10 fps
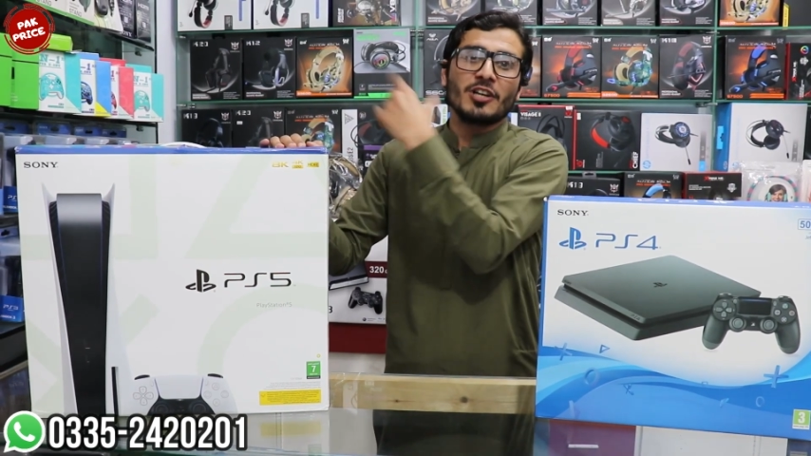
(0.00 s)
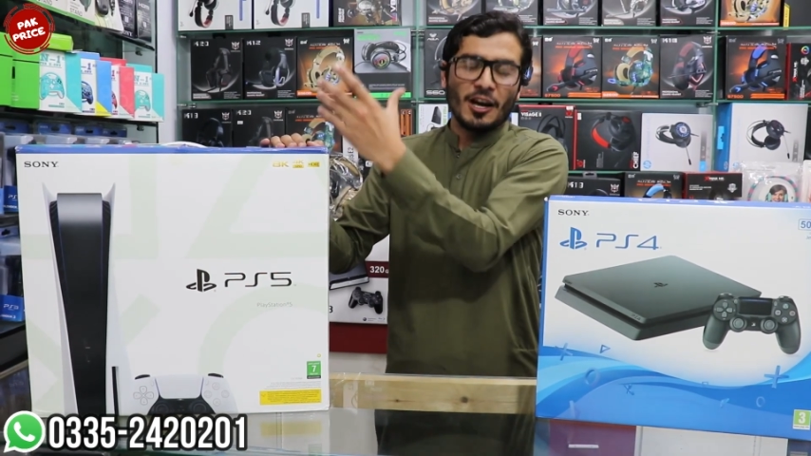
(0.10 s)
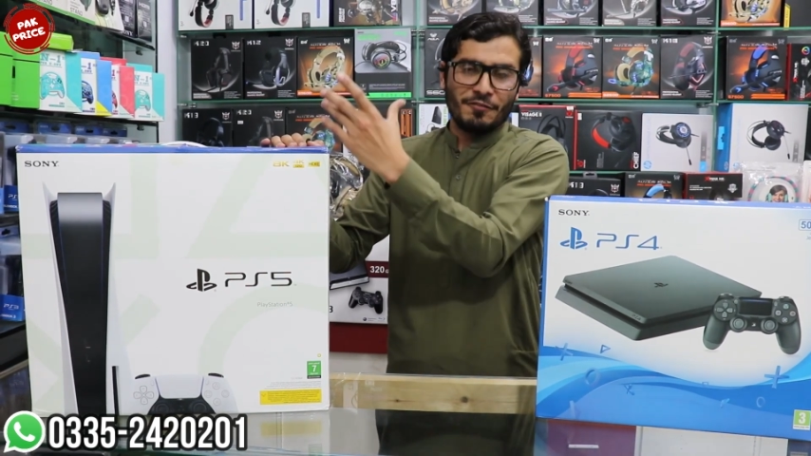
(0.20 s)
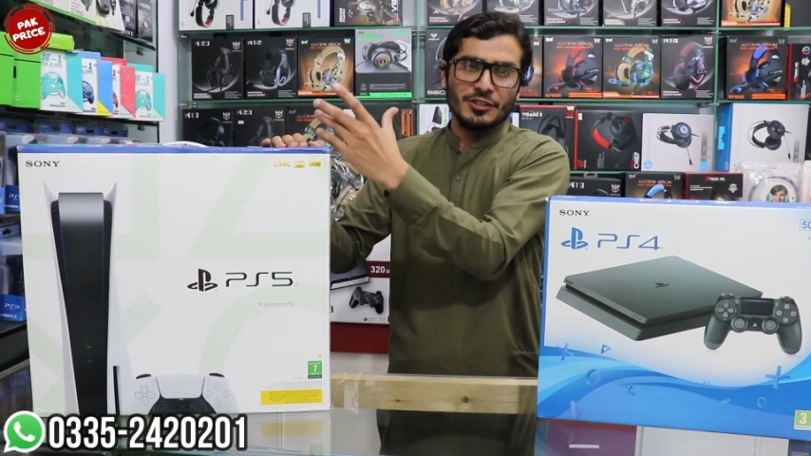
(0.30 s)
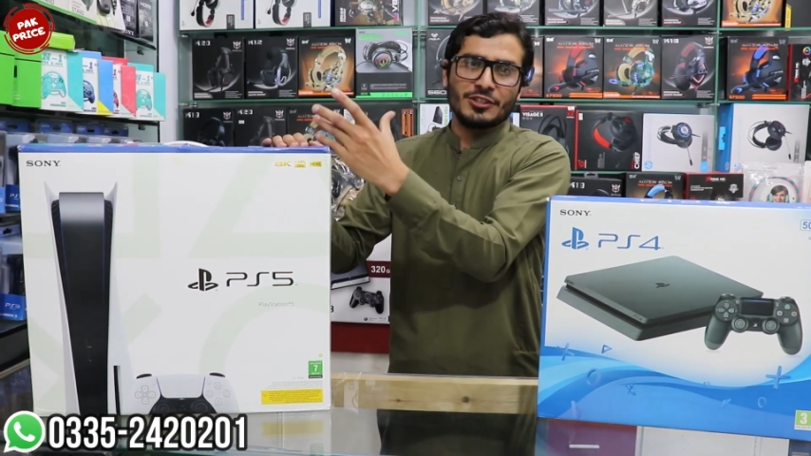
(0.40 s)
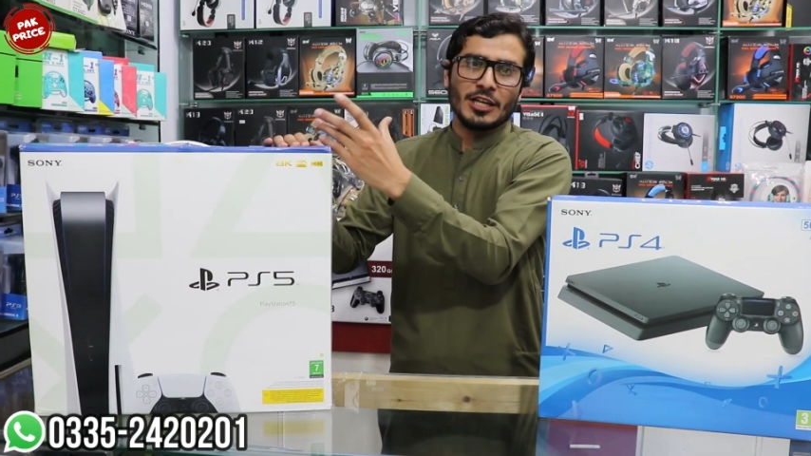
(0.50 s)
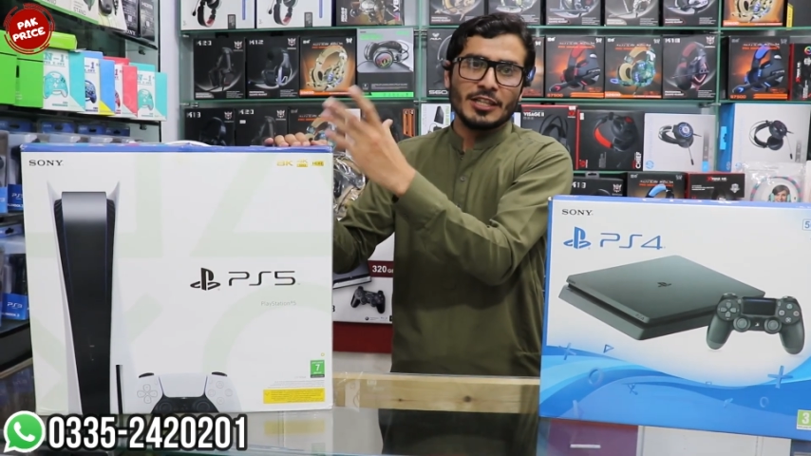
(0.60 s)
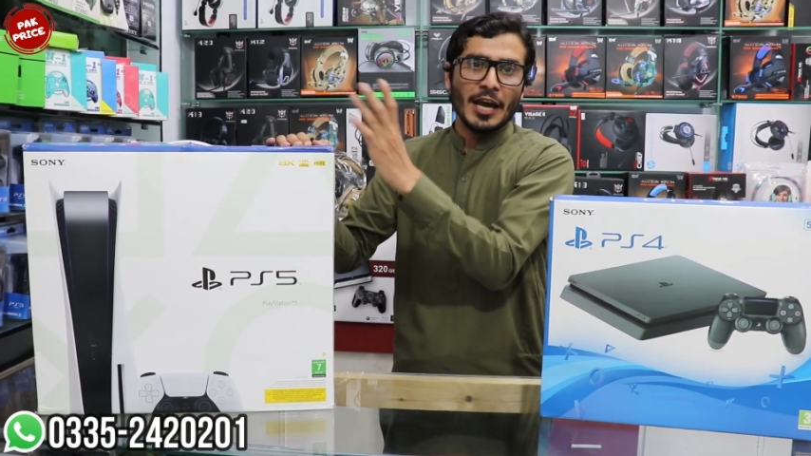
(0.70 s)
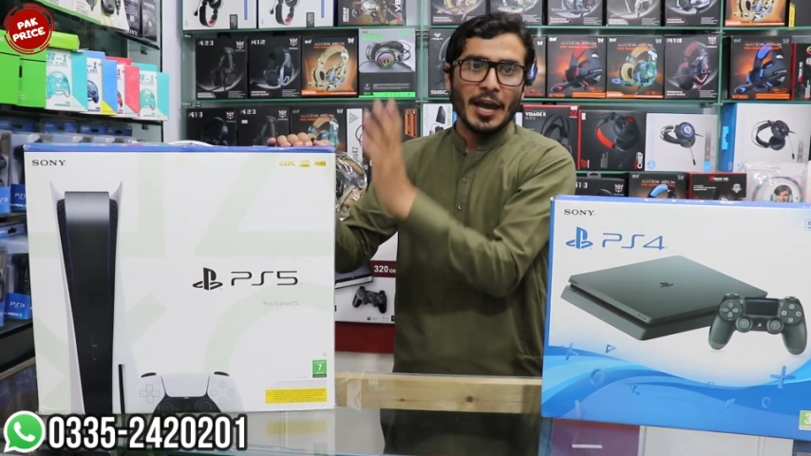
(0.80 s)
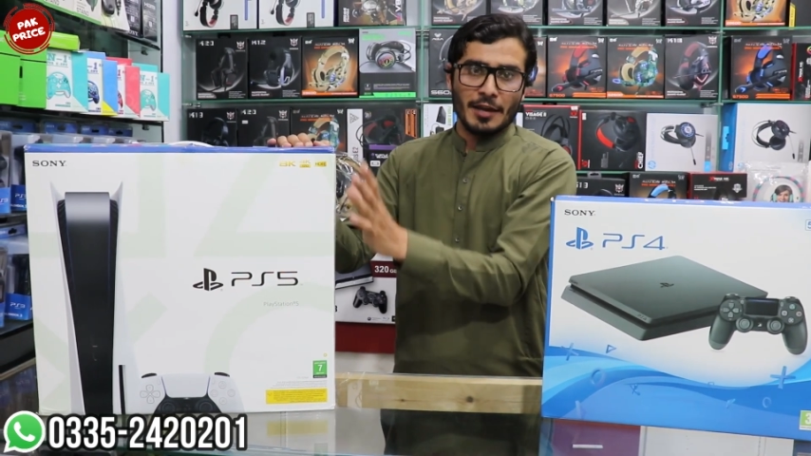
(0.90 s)
काफी
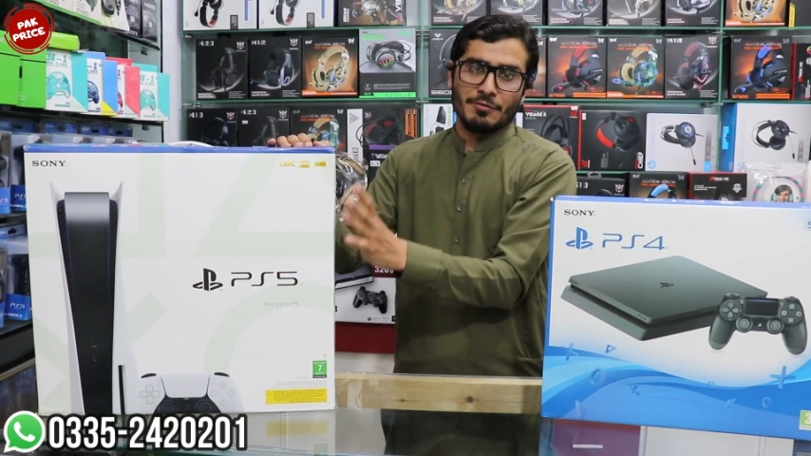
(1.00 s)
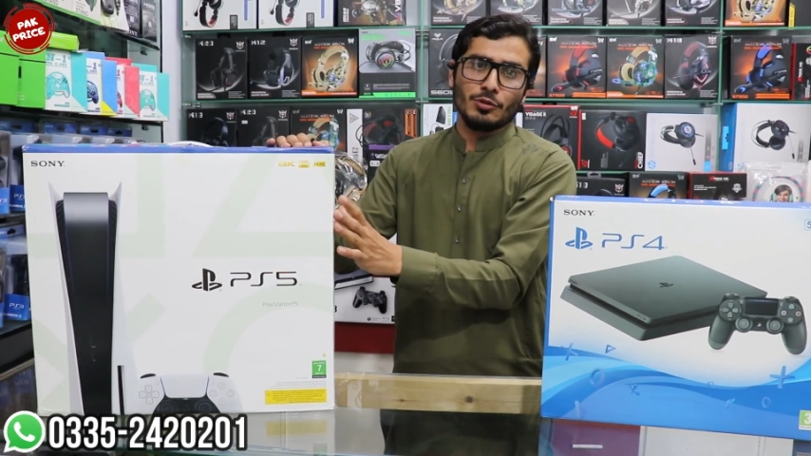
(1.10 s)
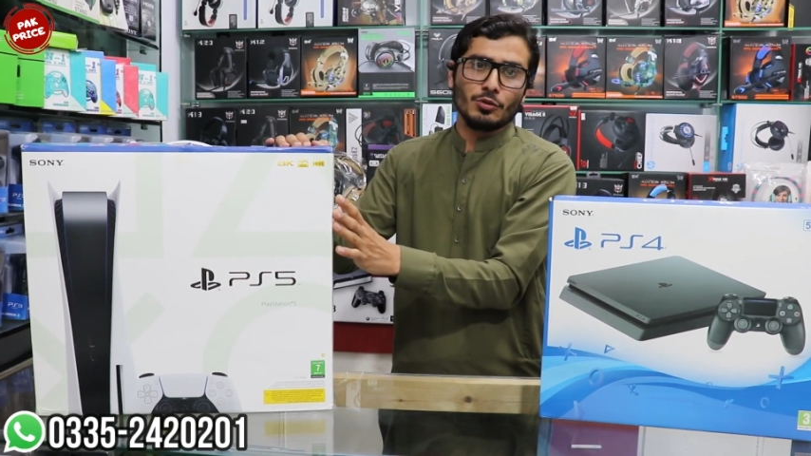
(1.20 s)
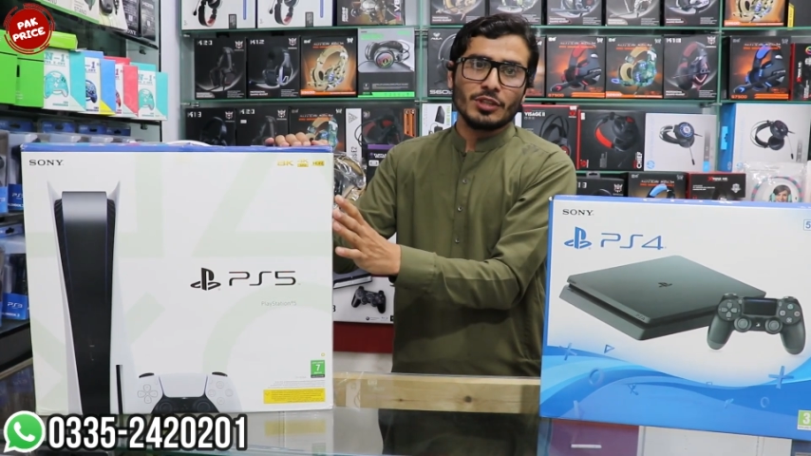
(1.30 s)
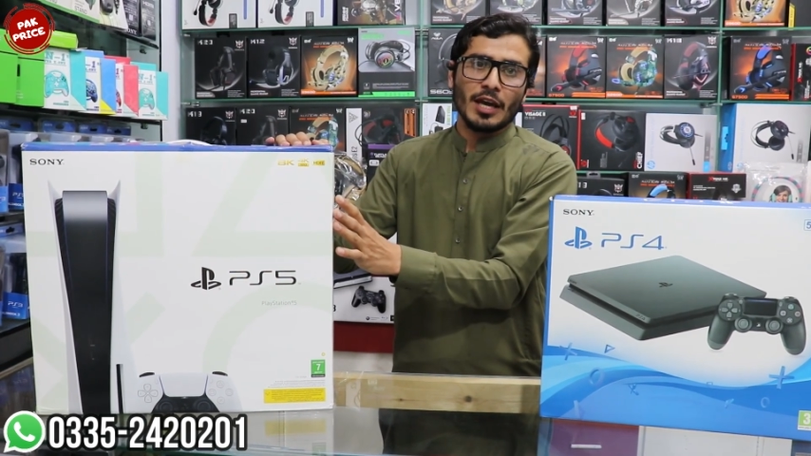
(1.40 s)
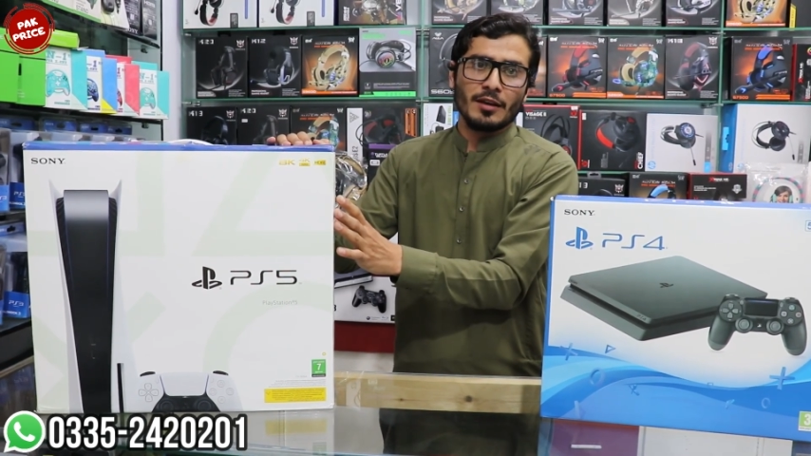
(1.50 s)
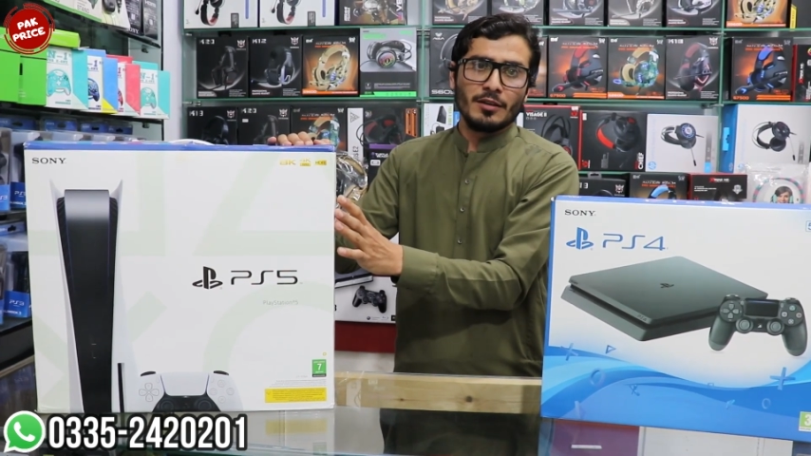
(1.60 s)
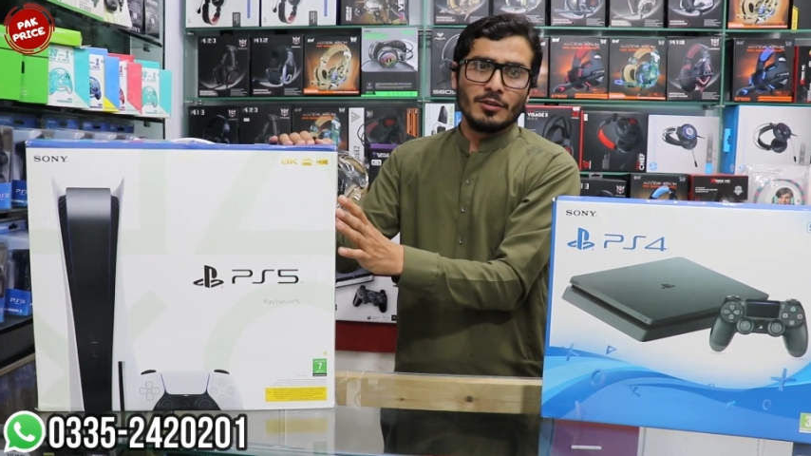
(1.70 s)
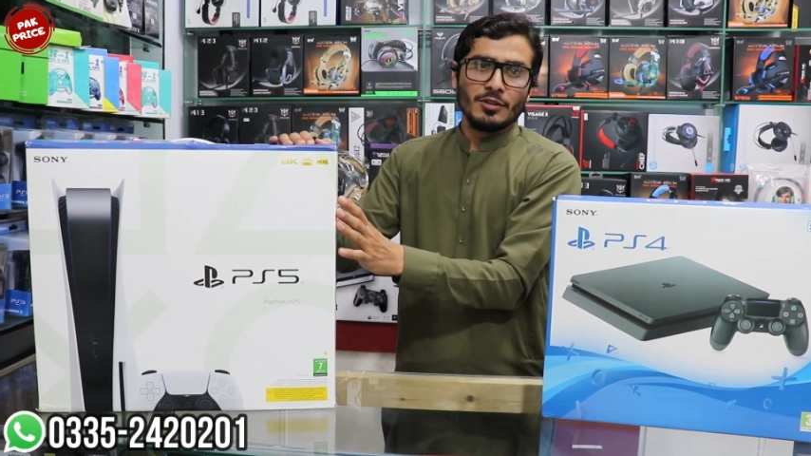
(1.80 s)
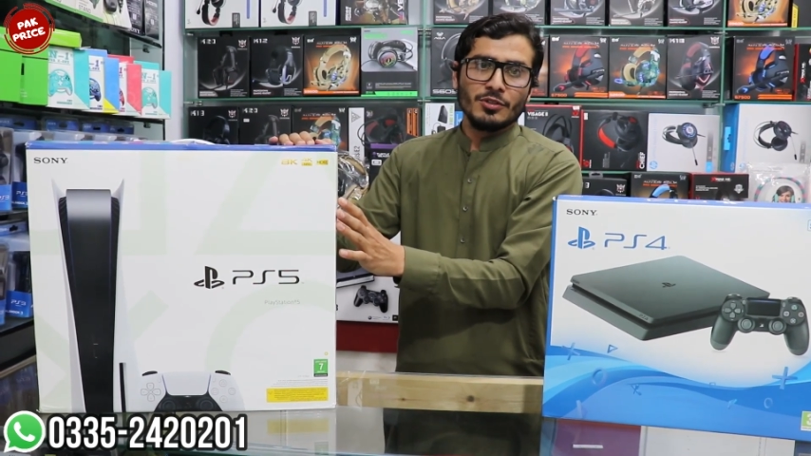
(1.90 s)
ज्यादा हैवी होता है
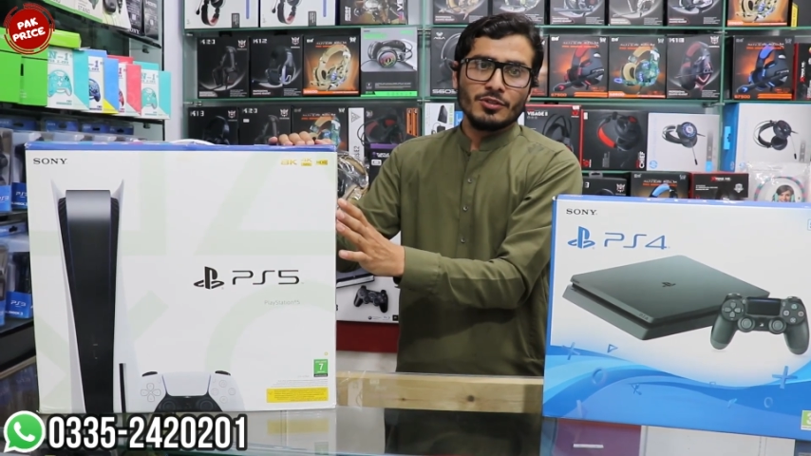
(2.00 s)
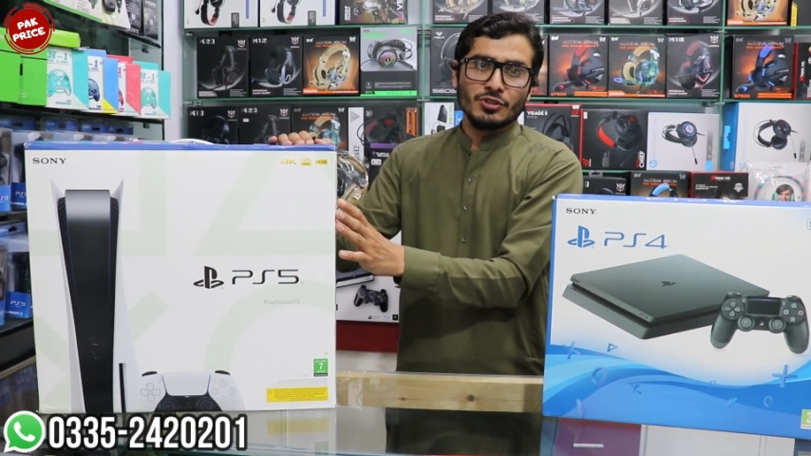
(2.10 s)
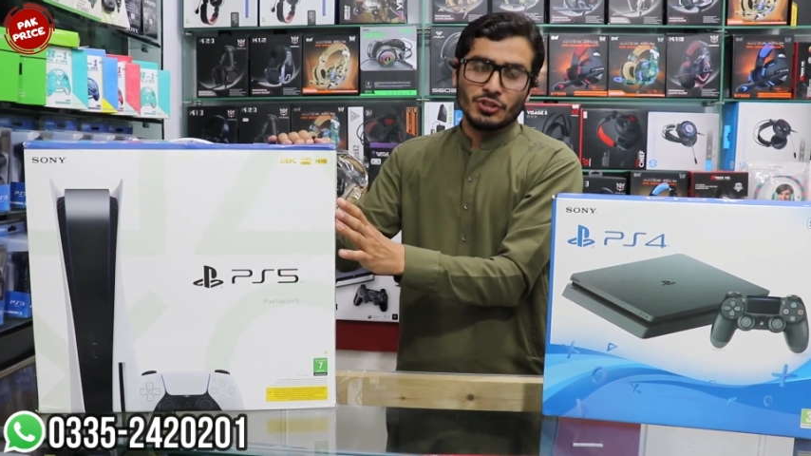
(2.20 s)
अच्छा